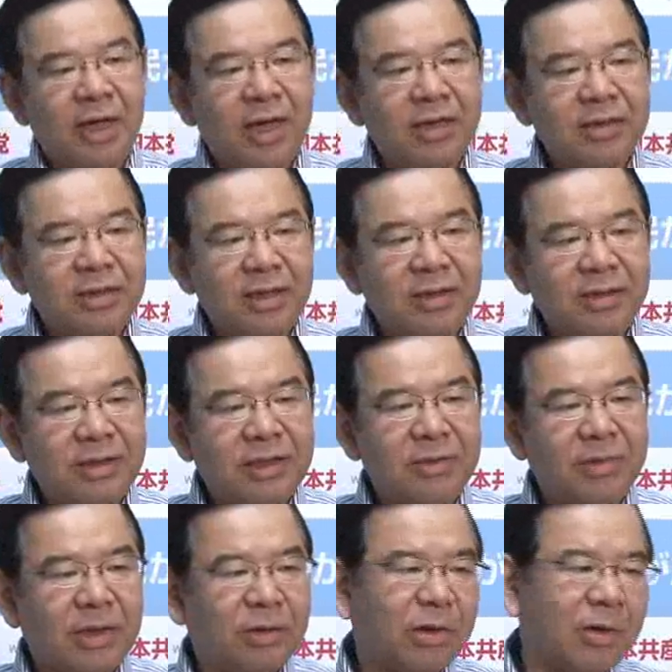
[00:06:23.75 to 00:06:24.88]
安全
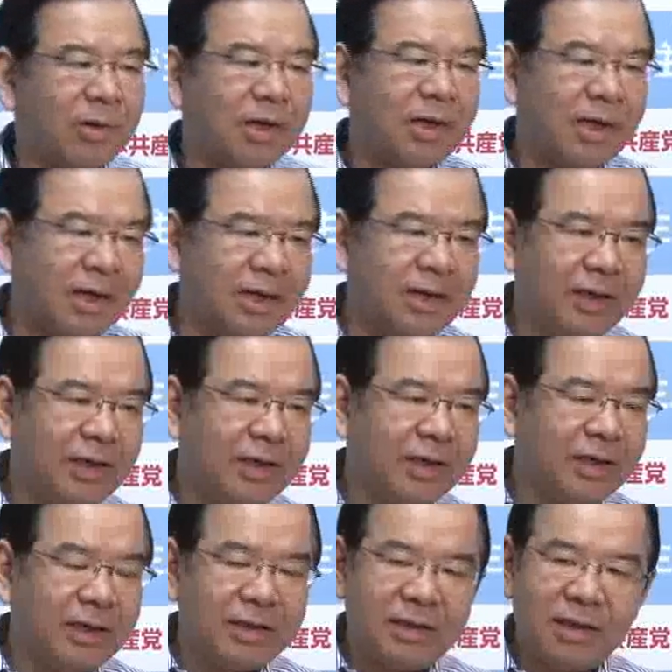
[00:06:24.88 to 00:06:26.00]
神話にとらわれない
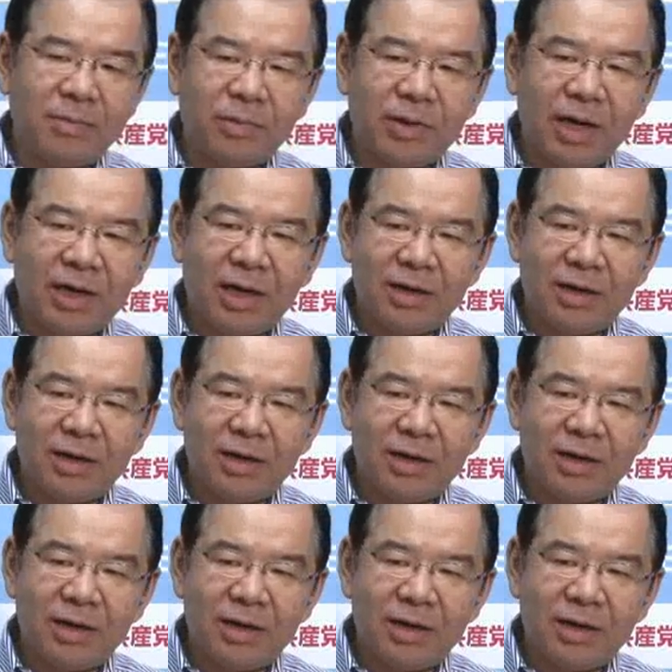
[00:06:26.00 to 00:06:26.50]
専門家、